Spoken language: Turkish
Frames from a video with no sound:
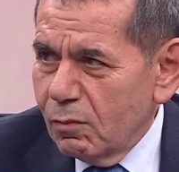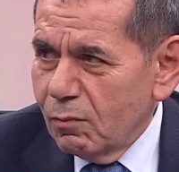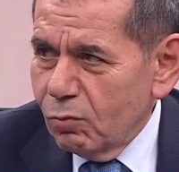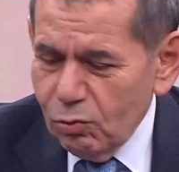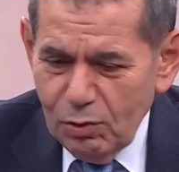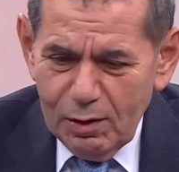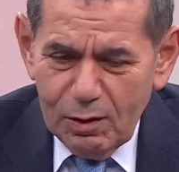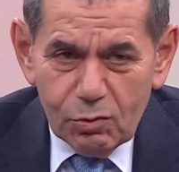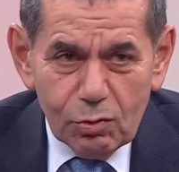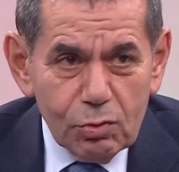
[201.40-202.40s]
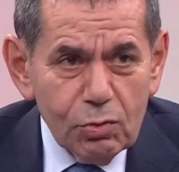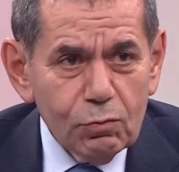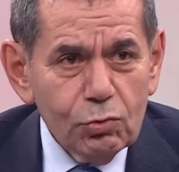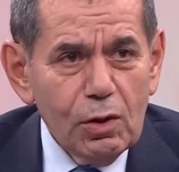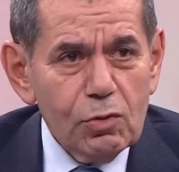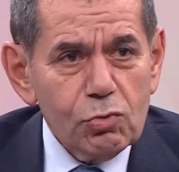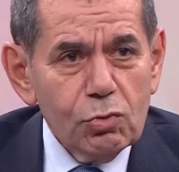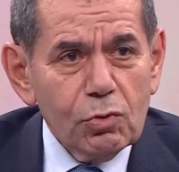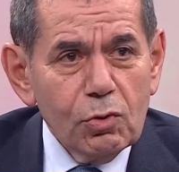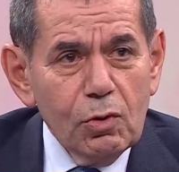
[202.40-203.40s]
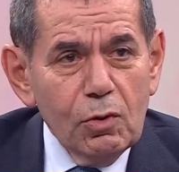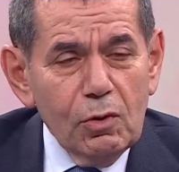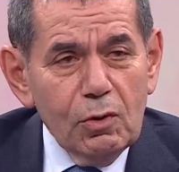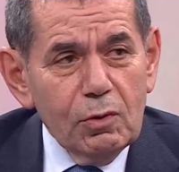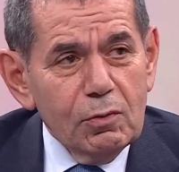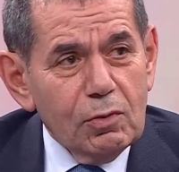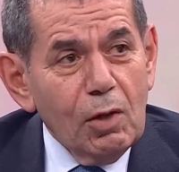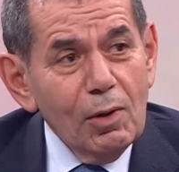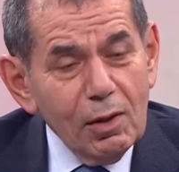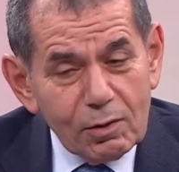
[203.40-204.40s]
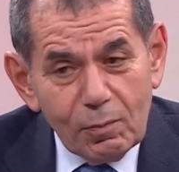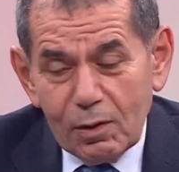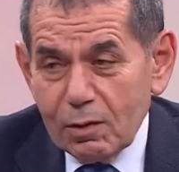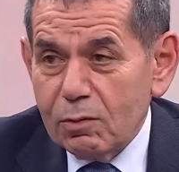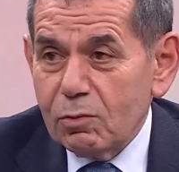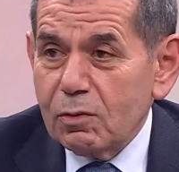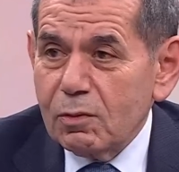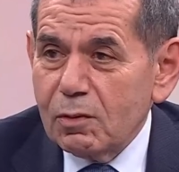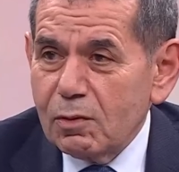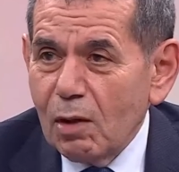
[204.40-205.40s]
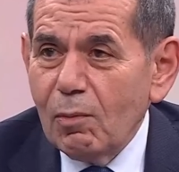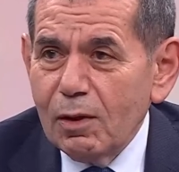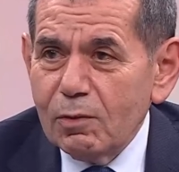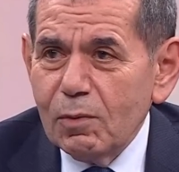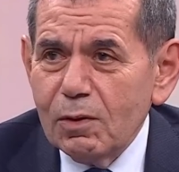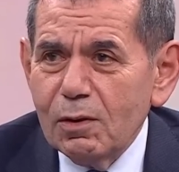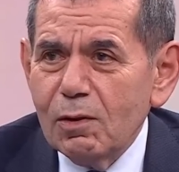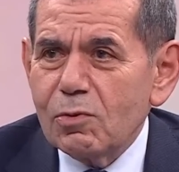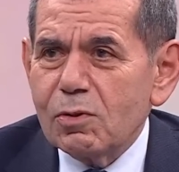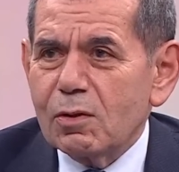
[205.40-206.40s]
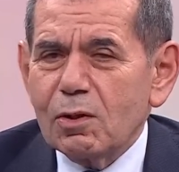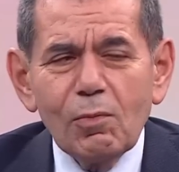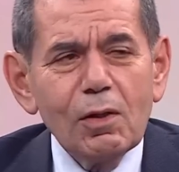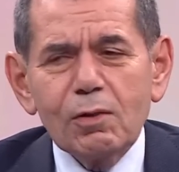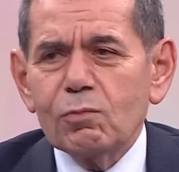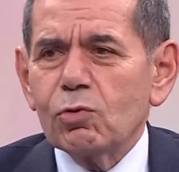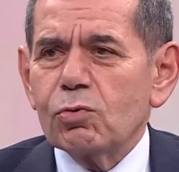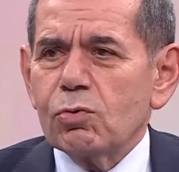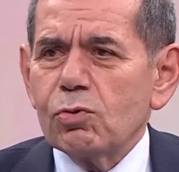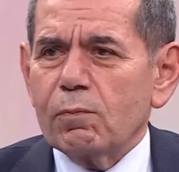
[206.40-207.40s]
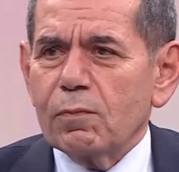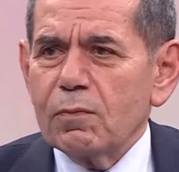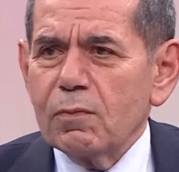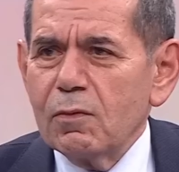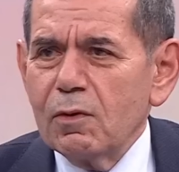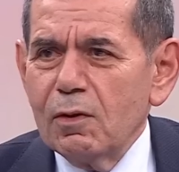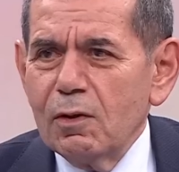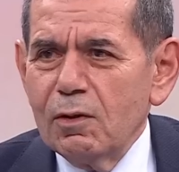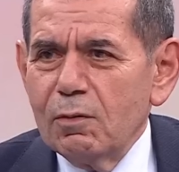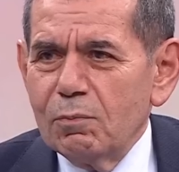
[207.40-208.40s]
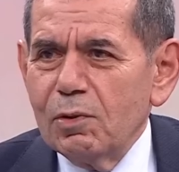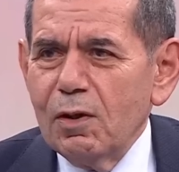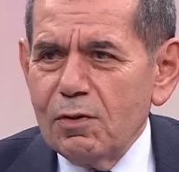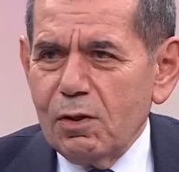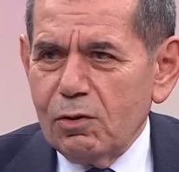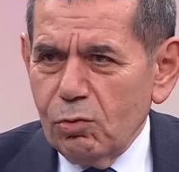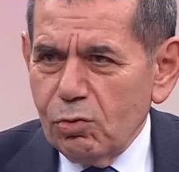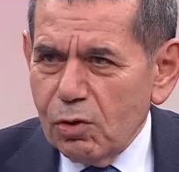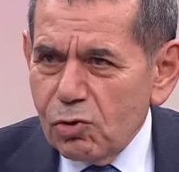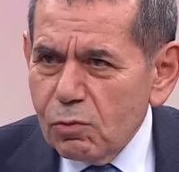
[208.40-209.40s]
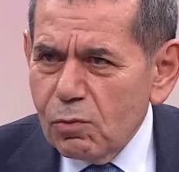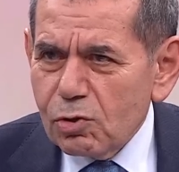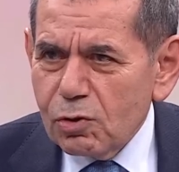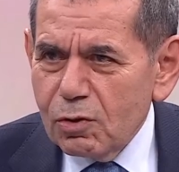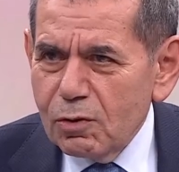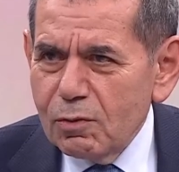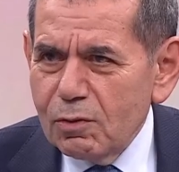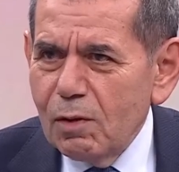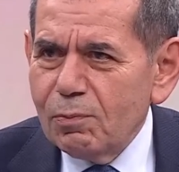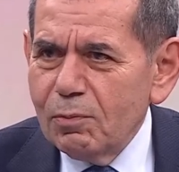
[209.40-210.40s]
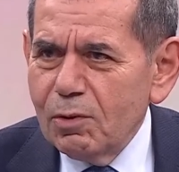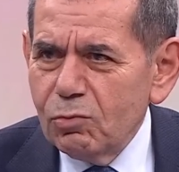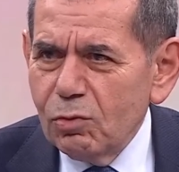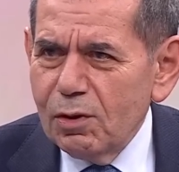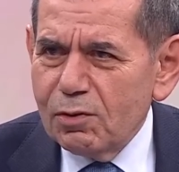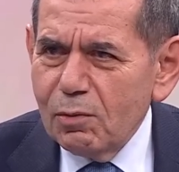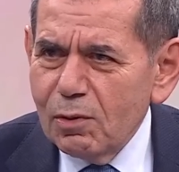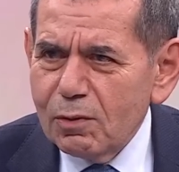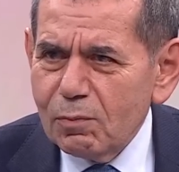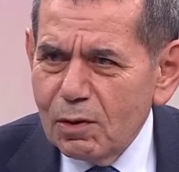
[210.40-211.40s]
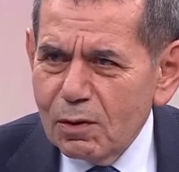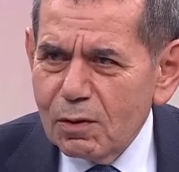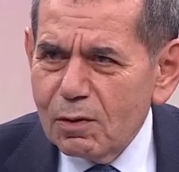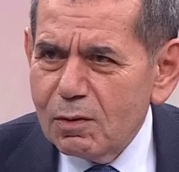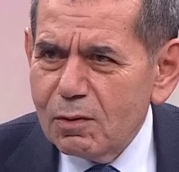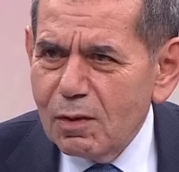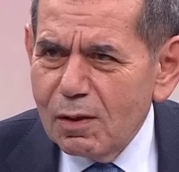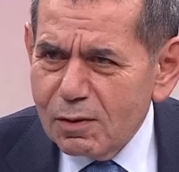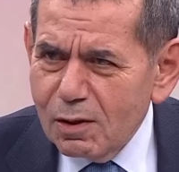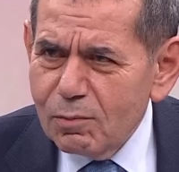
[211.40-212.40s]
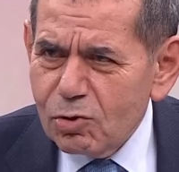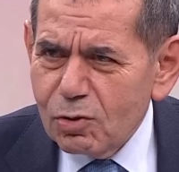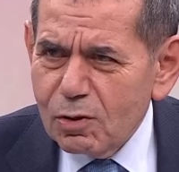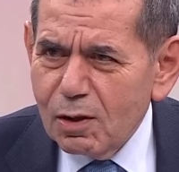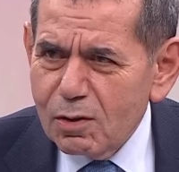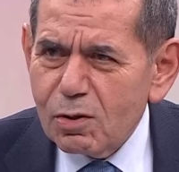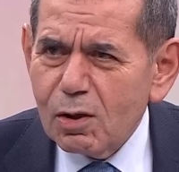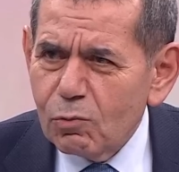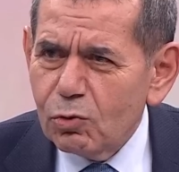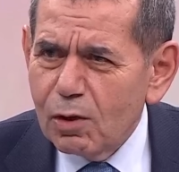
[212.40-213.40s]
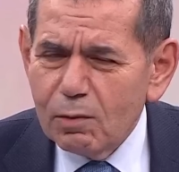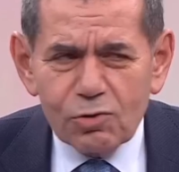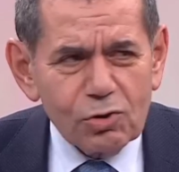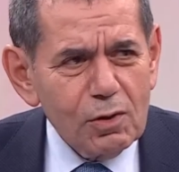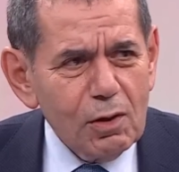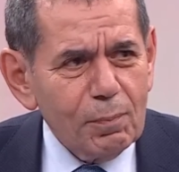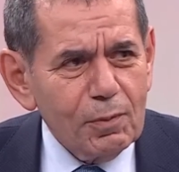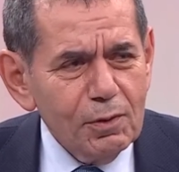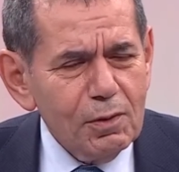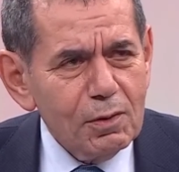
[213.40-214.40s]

Bunu nerede gördük? Bunu en son Kemer temel atma çalıştı değil mi? Temel atma dediğimizde temel atmıyoruz hocam. Bina zaten ortaya çıkmış. Depremden dolayı temel atmayı ertelemiştik yani seremoniyel bir şey yapmadık.